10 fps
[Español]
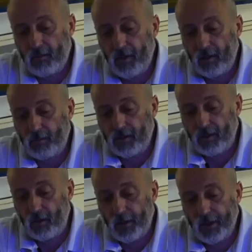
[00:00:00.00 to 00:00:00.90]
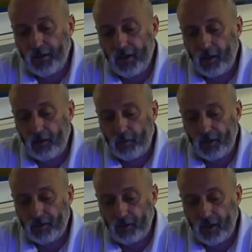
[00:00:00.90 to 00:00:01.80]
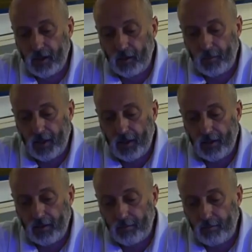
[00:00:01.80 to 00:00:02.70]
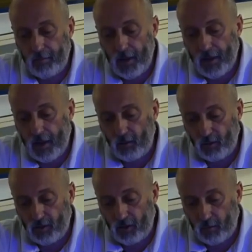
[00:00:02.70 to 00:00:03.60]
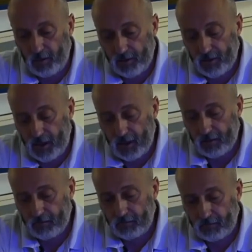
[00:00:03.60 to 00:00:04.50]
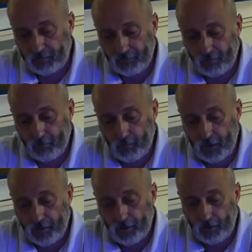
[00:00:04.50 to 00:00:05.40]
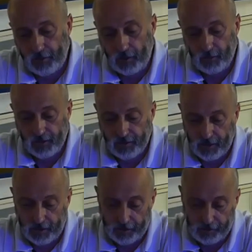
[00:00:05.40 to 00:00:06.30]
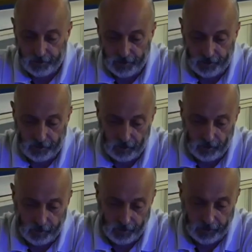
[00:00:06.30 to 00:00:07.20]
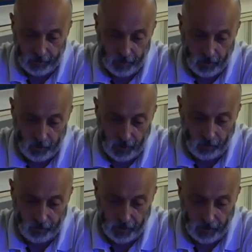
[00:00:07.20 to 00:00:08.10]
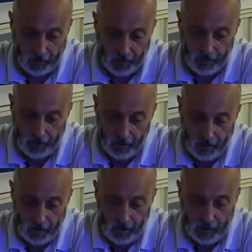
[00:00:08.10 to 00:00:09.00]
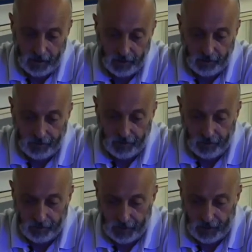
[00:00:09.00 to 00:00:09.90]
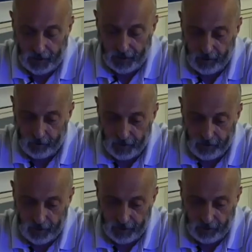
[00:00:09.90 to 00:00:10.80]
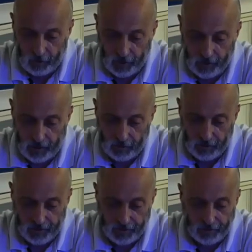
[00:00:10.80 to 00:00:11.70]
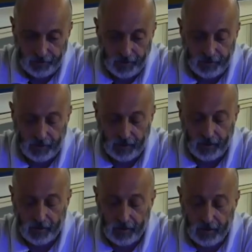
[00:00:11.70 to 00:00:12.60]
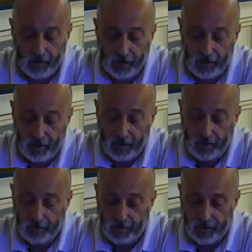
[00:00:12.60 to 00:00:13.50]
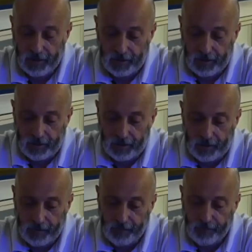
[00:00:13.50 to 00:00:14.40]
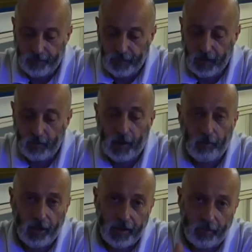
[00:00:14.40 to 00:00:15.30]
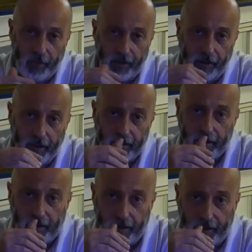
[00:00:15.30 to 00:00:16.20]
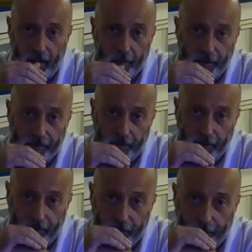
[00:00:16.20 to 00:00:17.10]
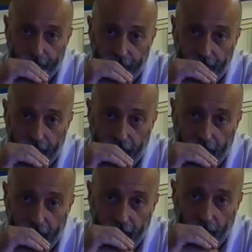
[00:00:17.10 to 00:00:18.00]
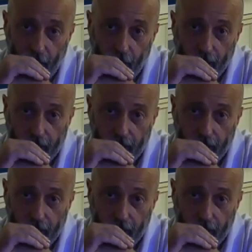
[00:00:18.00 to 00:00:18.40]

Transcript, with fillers: bueno, pues se lo voy a dedicar a una persona que me ha, dado mucho que pensar. Esto lo tenemos en secreto, él y yo, porque tampoco voy a contar la situación en la que persona se encuentra, pero sí decirte, pues... Eh, Manuel Jiménez, que realmente tú,